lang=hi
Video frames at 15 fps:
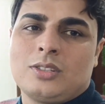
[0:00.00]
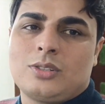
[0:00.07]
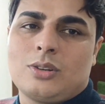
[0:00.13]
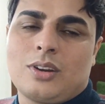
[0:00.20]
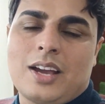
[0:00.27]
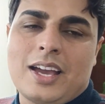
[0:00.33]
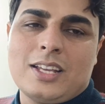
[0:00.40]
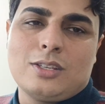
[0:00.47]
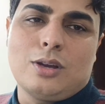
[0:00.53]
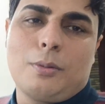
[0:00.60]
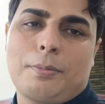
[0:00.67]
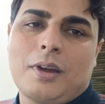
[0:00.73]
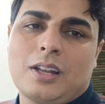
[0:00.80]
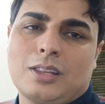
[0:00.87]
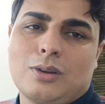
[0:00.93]
सो गाइज
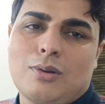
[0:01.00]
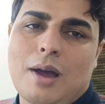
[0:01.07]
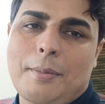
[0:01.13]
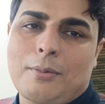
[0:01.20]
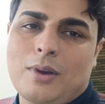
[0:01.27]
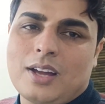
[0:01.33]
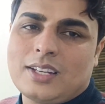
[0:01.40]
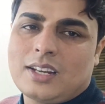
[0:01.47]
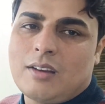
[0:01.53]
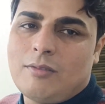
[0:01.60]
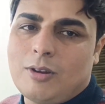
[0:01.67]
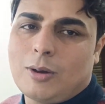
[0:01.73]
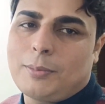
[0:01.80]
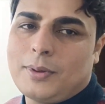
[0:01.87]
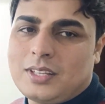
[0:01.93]
होप करता हूँ आपको आज का
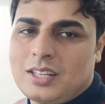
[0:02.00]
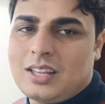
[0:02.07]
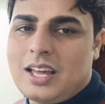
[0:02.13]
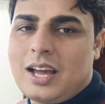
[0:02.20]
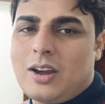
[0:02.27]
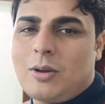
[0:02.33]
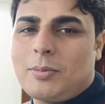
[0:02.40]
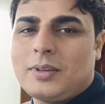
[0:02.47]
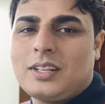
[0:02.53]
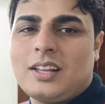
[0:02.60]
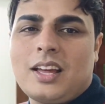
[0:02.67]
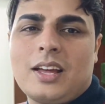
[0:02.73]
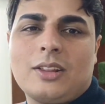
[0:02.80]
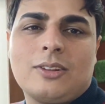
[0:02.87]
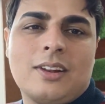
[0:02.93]
ब्लॉग पसंद आया होगा
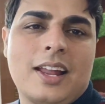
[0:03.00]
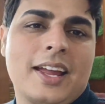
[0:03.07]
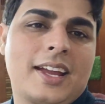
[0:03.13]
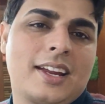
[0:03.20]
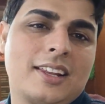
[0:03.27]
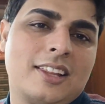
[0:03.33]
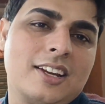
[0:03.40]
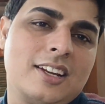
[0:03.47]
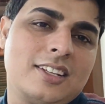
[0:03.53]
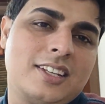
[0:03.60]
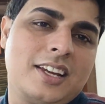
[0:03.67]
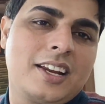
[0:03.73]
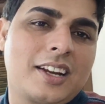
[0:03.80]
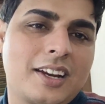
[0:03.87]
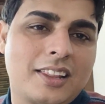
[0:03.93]
पसंद आया तो लाइक कर देना
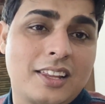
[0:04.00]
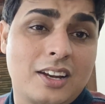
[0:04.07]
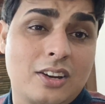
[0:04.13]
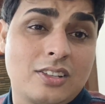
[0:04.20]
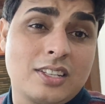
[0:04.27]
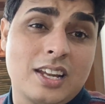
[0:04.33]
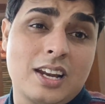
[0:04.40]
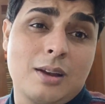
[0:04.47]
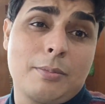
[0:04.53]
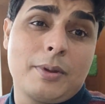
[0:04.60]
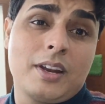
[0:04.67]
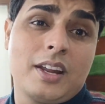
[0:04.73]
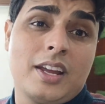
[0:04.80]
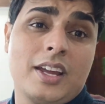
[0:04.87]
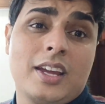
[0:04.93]
शेयर कर देना और चैनल
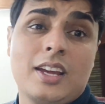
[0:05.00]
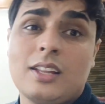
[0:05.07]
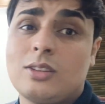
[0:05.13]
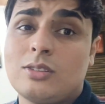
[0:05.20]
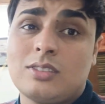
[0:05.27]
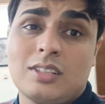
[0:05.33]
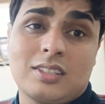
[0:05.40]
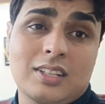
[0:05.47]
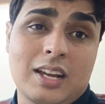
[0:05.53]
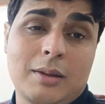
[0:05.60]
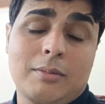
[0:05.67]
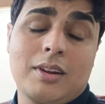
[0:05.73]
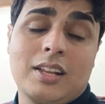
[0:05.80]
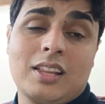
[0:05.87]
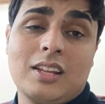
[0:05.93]
पे नए हैं तो
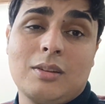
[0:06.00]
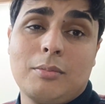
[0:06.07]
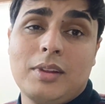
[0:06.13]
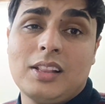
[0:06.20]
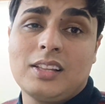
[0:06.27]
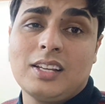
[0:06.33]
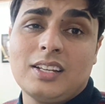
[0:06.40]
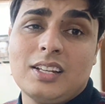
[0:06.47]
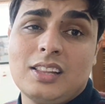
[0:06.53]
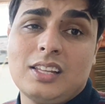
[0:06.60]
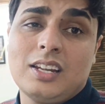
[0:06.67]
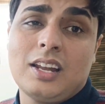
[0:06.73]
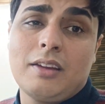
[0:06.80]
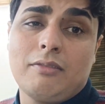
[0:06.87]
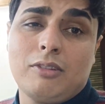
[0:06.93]
सब्सक्राइब कर देना मिलते हैं
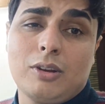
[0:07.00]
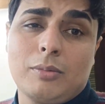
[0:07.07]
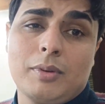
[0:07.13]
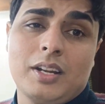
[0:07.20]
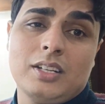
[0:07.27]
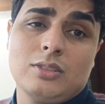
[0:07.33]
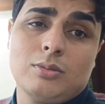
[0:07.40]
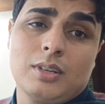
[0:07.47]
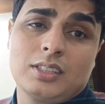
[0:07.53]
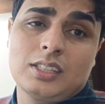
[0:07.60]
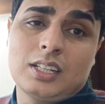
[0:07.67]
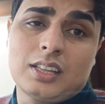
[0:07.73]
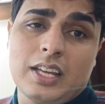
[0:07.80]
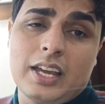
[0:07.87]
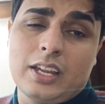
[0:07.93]
जल्दी नए ब्लॉग में नई
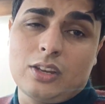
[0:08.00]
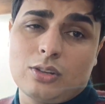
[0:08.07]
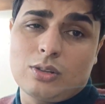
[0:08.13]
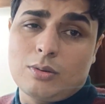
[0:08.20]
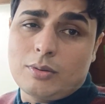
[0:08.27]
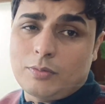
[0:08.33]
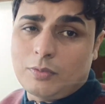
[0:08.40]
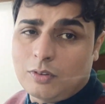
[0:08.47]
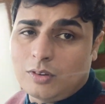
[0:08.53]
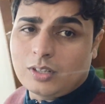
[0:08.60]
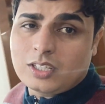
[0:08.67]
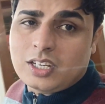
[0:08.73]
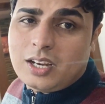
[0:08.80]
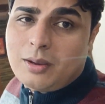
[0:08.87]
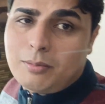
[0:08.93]
सुबह थैंक यू सो मच फॉर
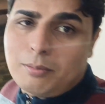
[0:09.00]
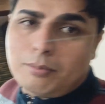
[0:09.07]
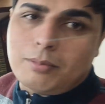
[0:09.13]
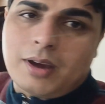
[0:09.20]
वॉचिंग